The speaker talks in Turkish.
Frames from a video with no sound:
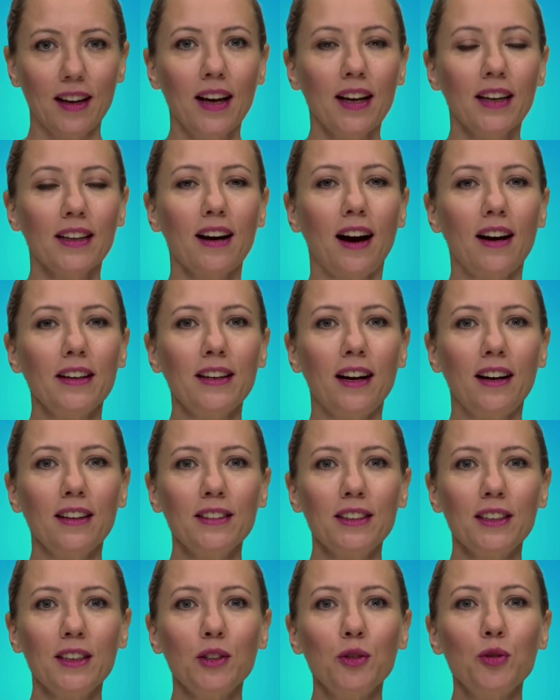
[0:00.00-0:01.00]

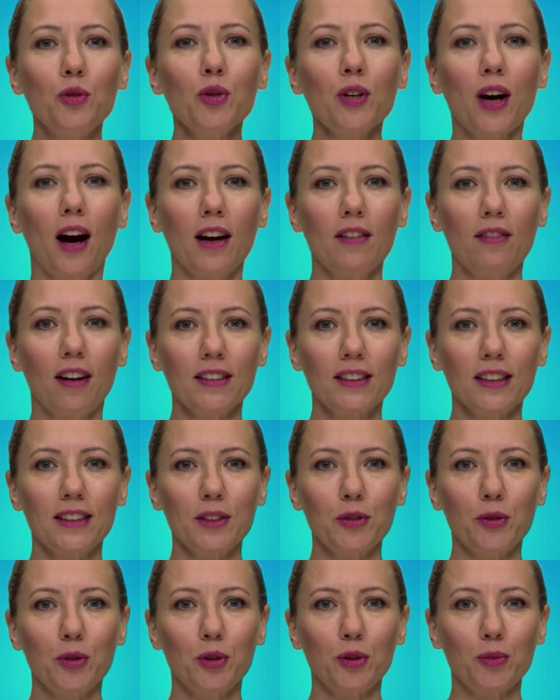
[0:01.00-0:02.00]
Kaynağını yük hayvanlarını
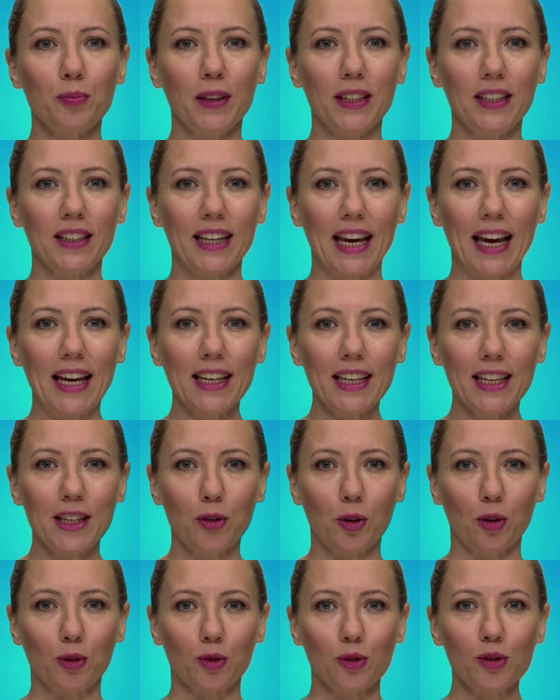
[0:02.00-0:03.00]
yürütmenin en iyi
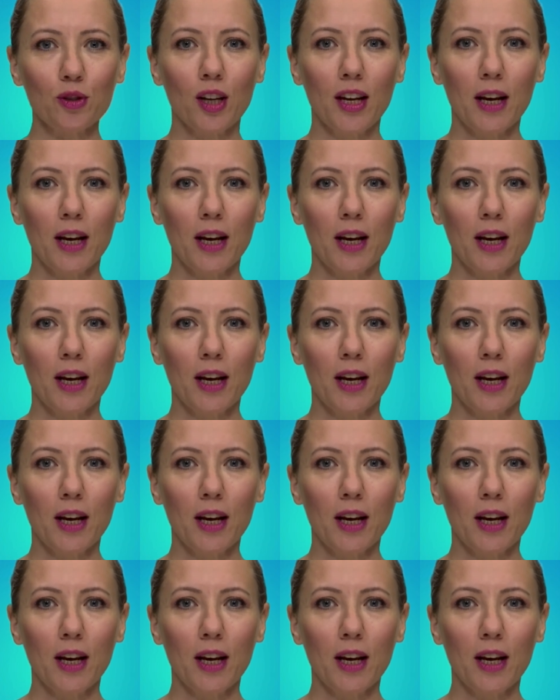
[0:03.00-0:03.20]
yolunun